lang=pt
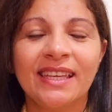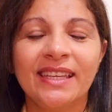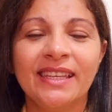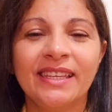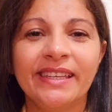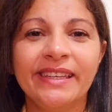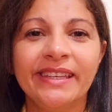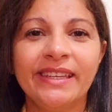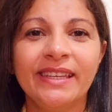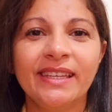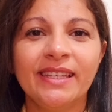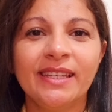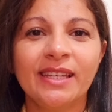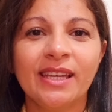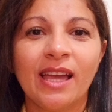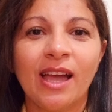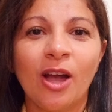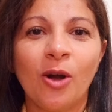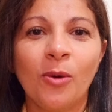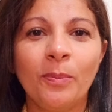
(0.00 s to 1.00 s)

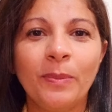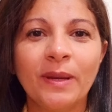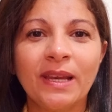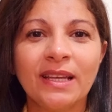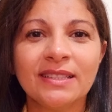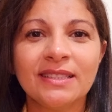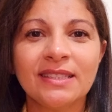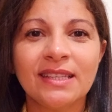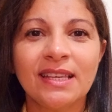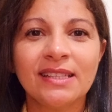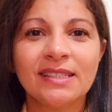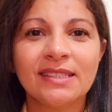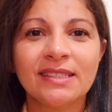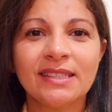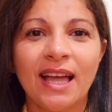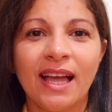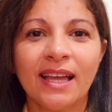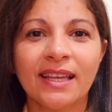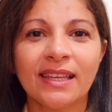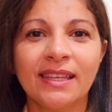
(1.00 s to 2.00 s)
E é um prazer
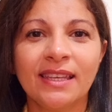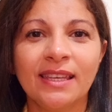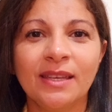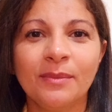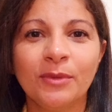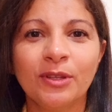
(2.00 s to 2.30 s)
estar aqui,